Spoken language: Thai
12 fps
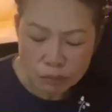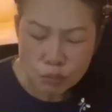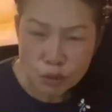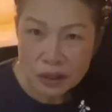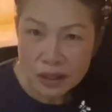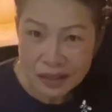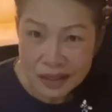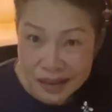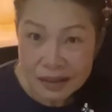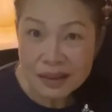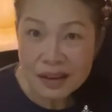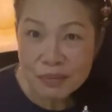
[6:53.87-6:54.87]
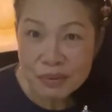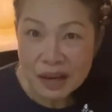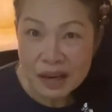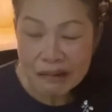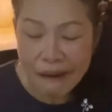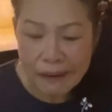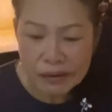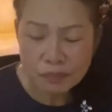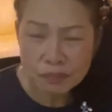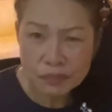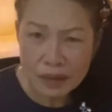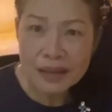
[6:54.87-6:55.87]
หมดกระติดหนึ่งกับเพื่อน
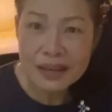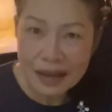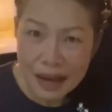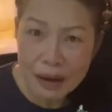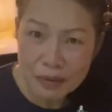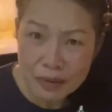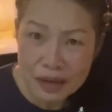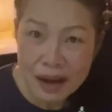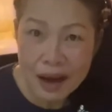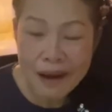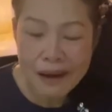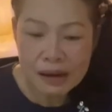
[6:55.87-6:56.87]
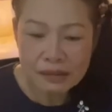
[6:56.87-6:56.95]
กินได้เท่านี้ค่ะ